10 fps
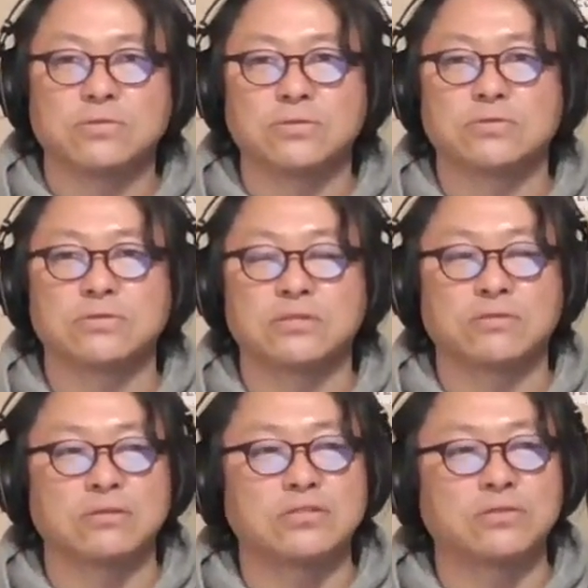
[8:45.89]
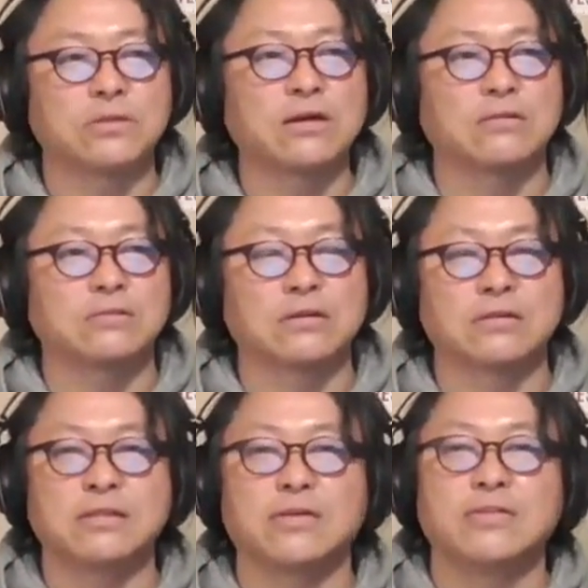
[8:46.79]
放送した時に商店街の中
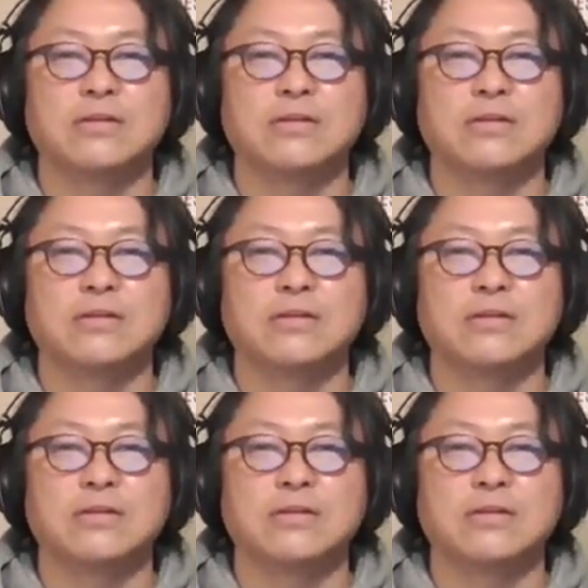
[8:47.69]
でね